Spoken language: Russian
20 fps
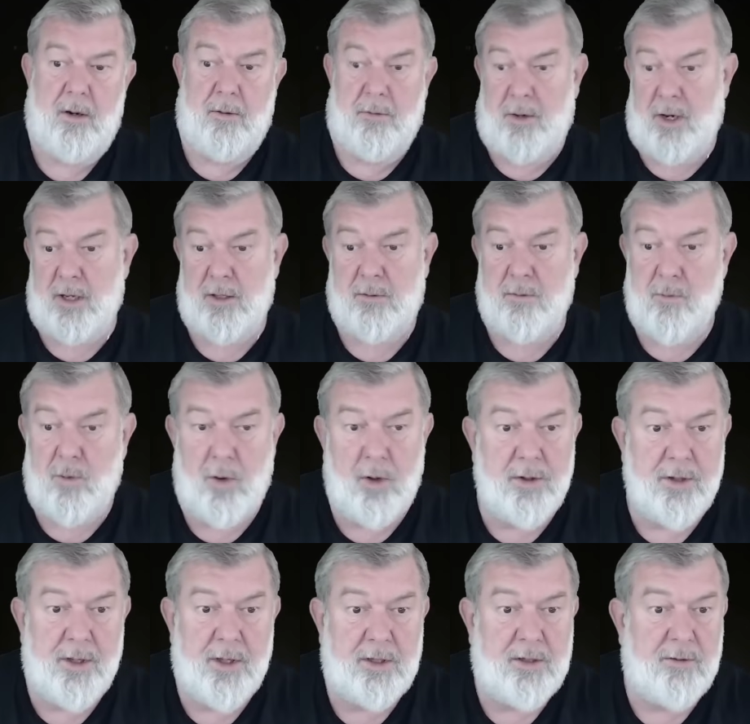Поэтому
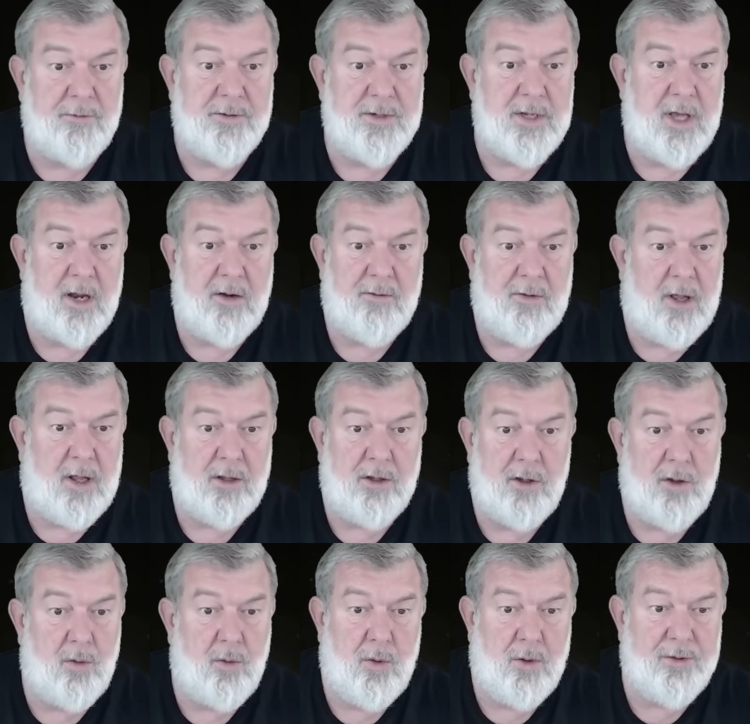он это взорвал,
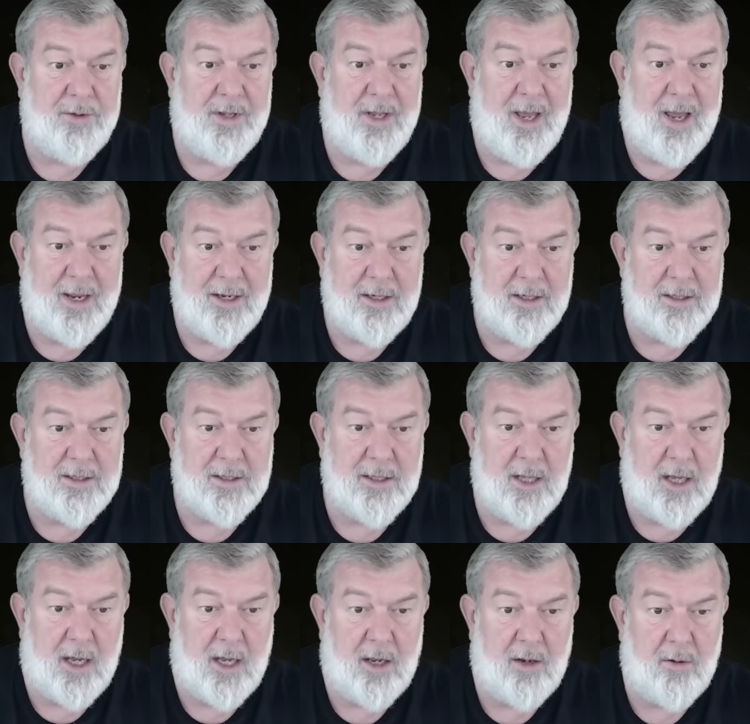не он, я не
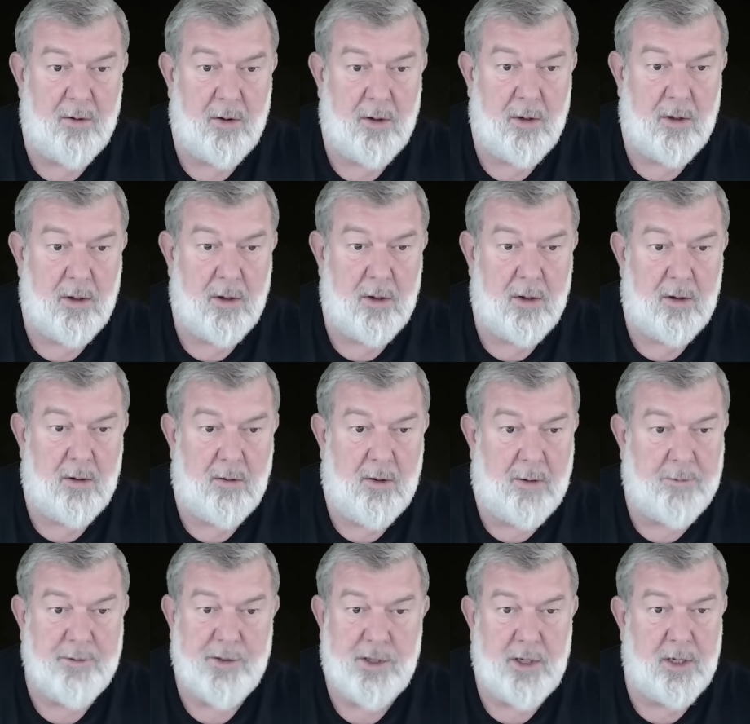знаю.
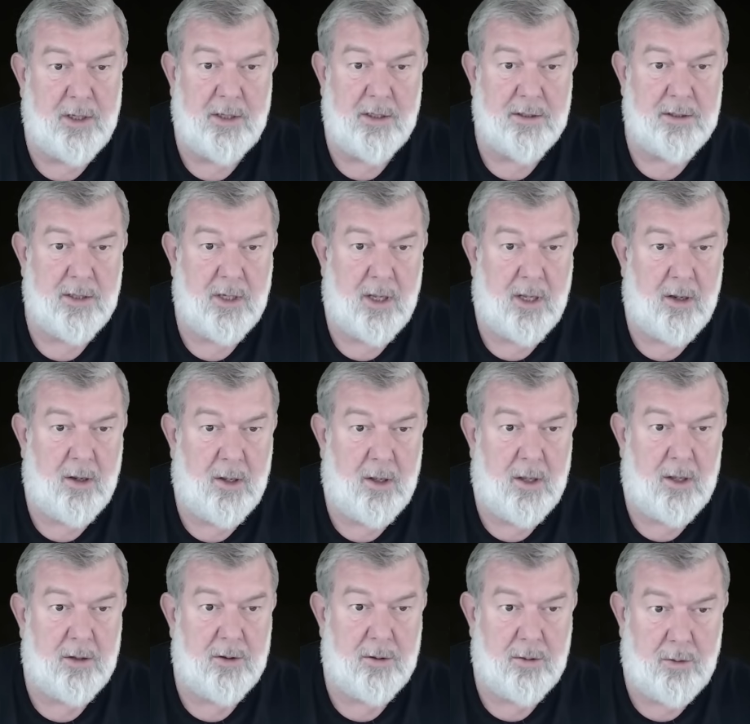Вообще не знаю.
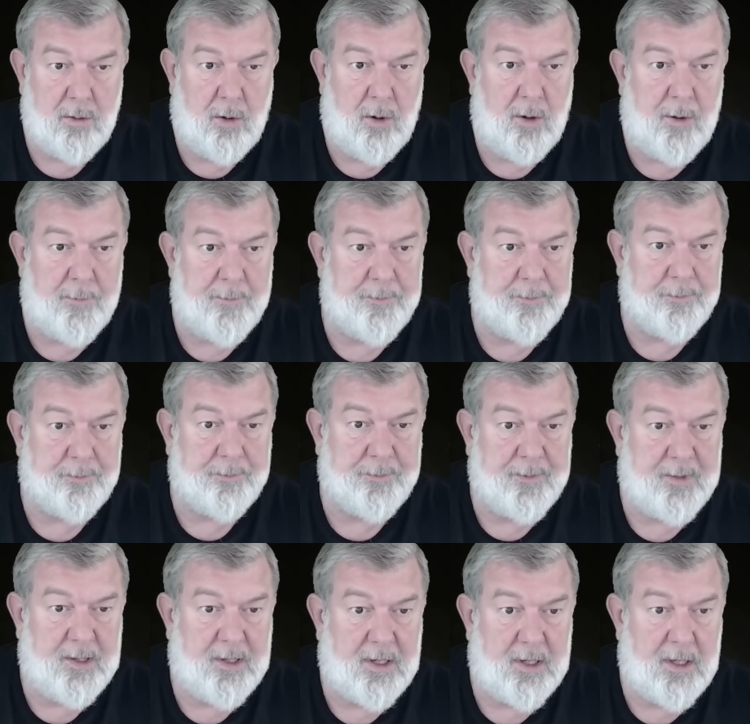Но
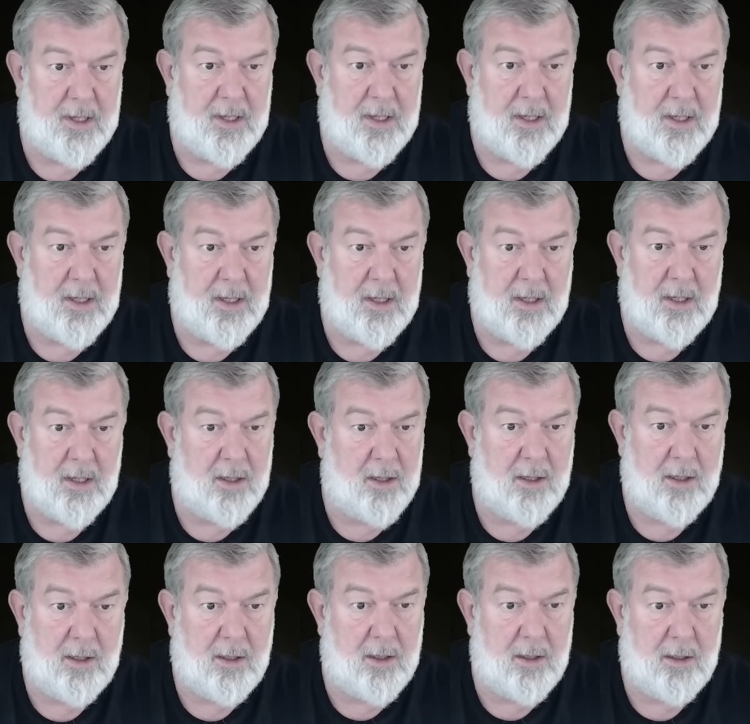э,
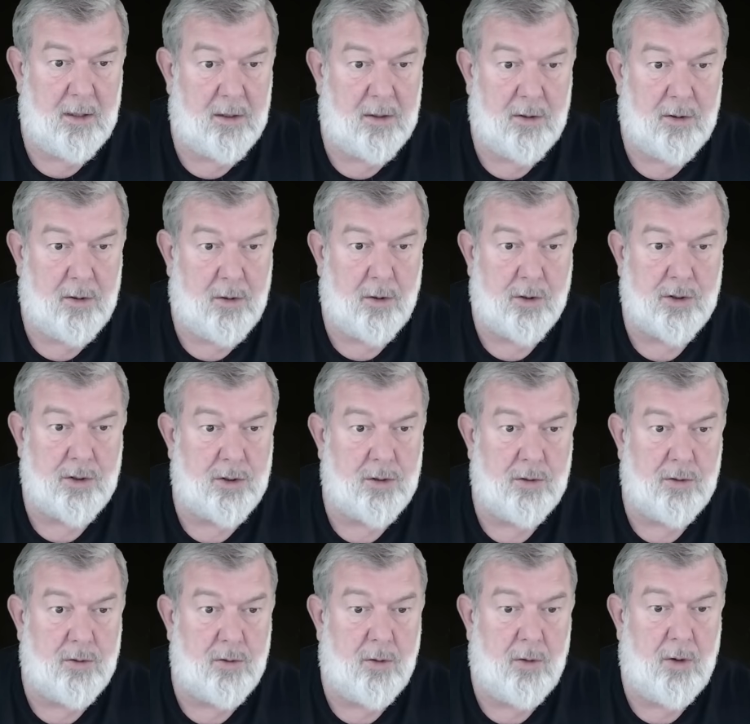и то,
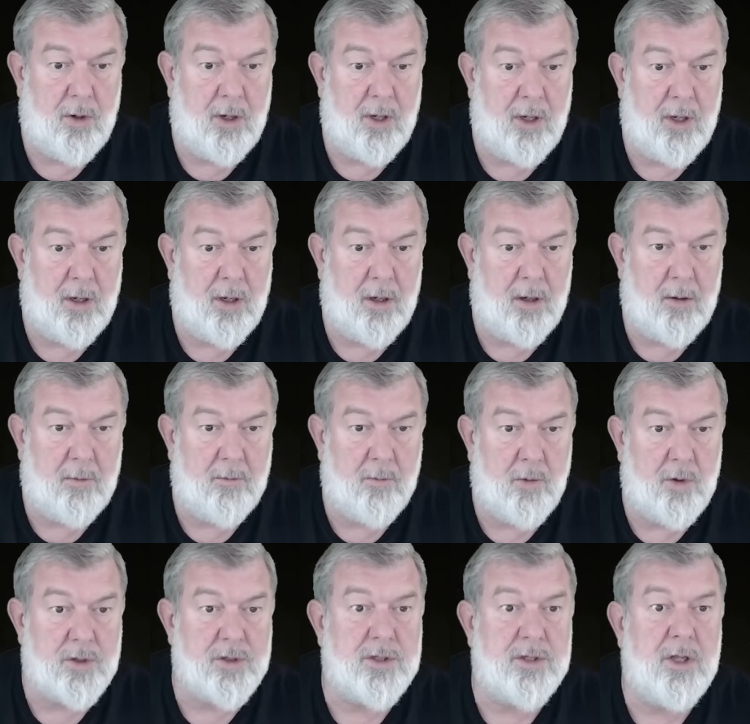что э,
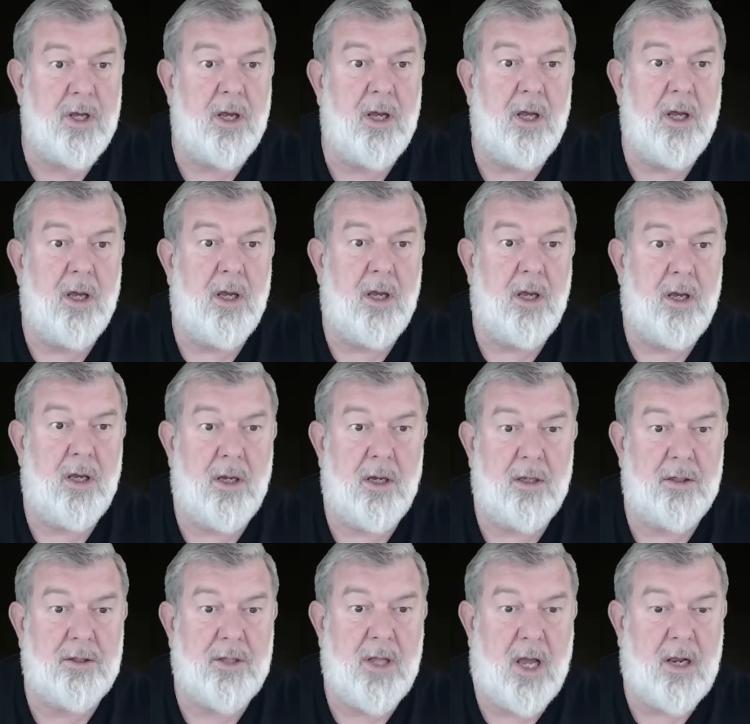можно
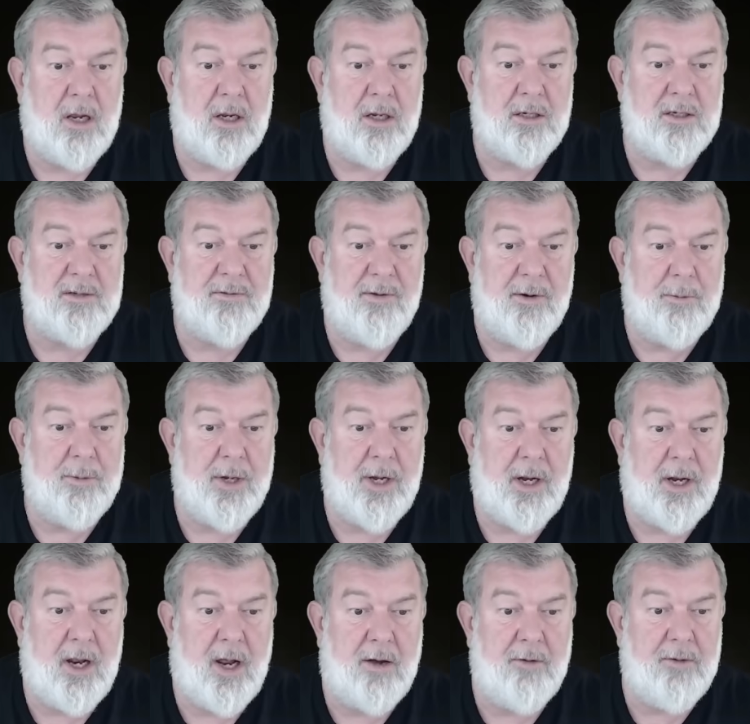э, так
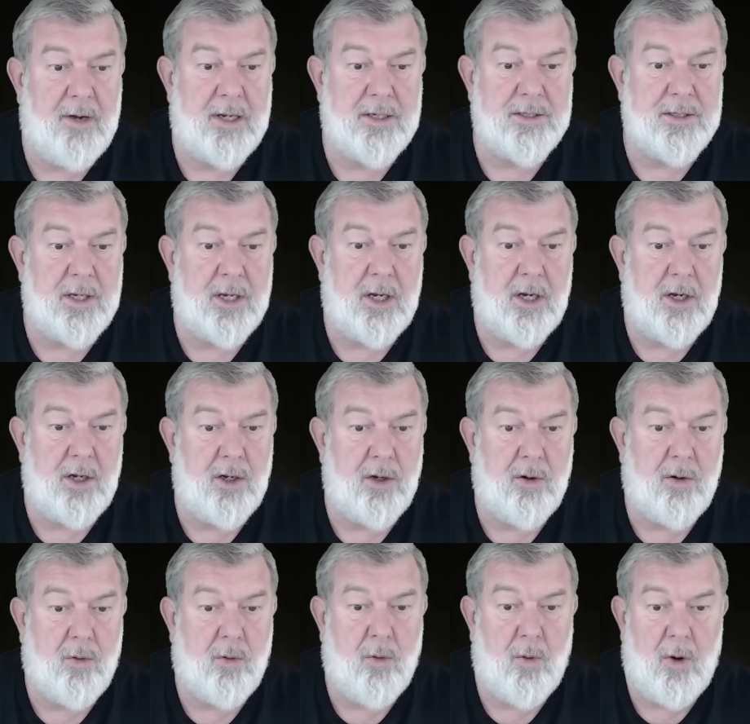сфабриковать и
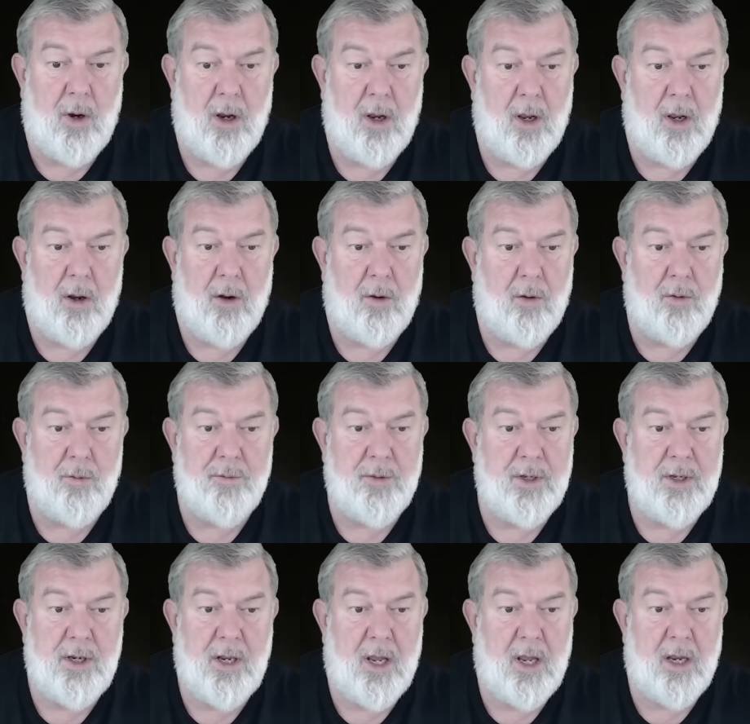легко, у
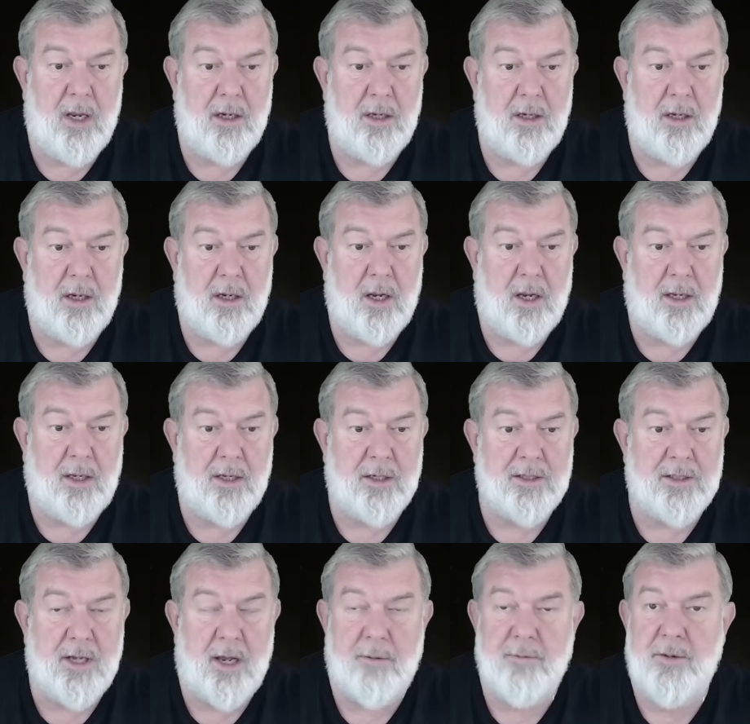меня никаких
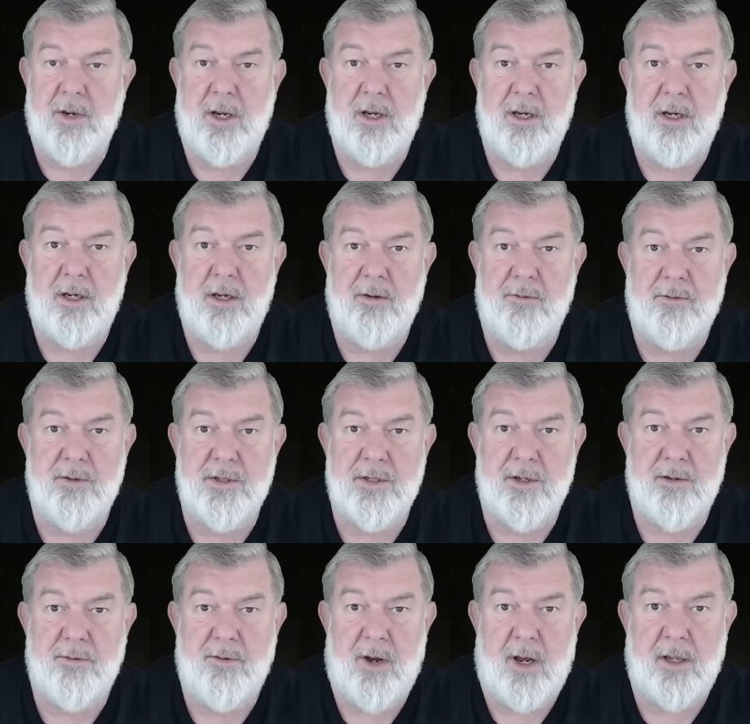сомнений не
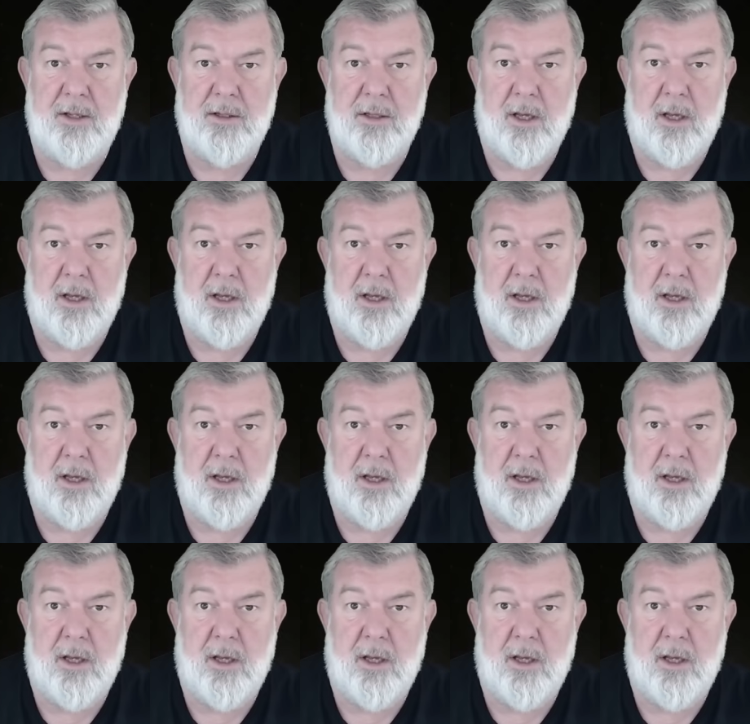вызывает.